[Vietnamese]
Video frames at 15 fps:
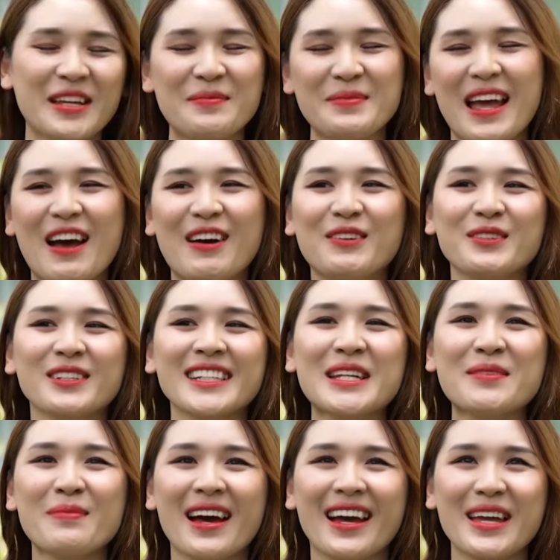Thèm nào
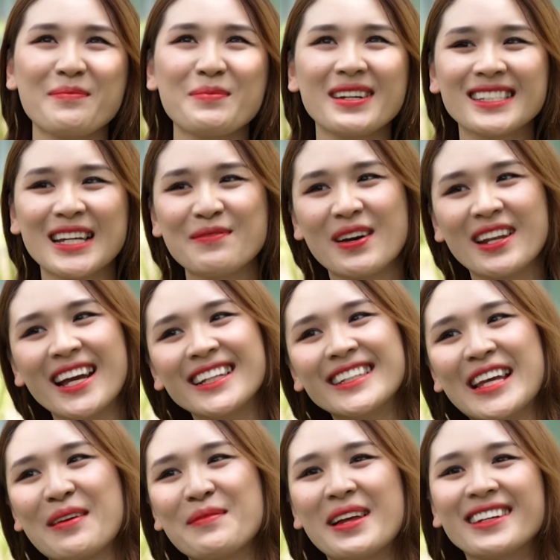khi mà em bước chân vào đây
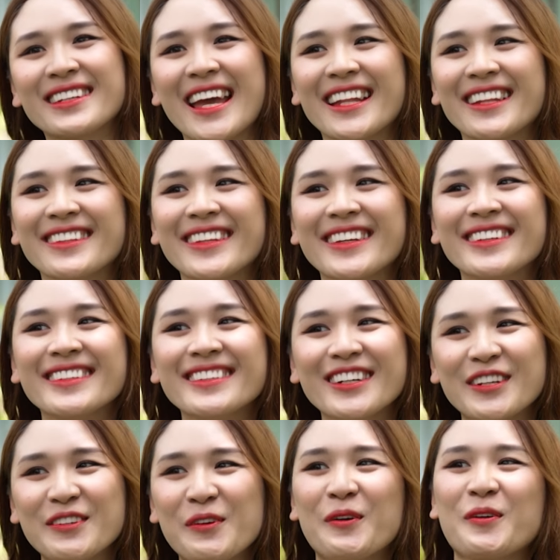thì em đã nghe tiếng
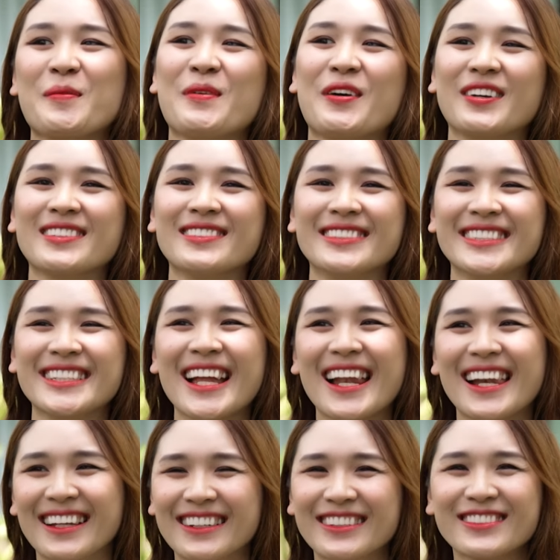cười đùa của mọi người rất là
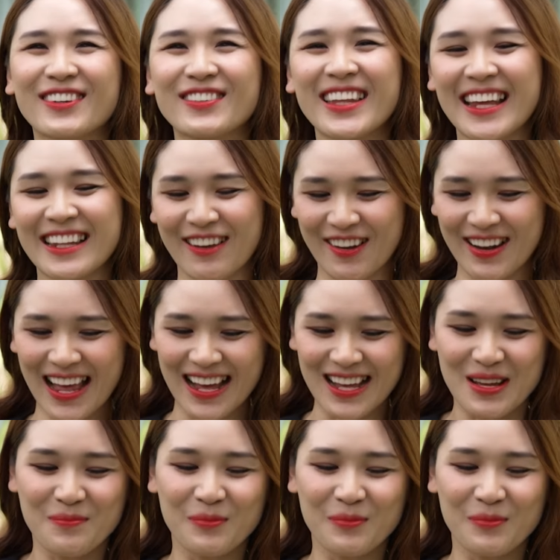lớn Có thể nói là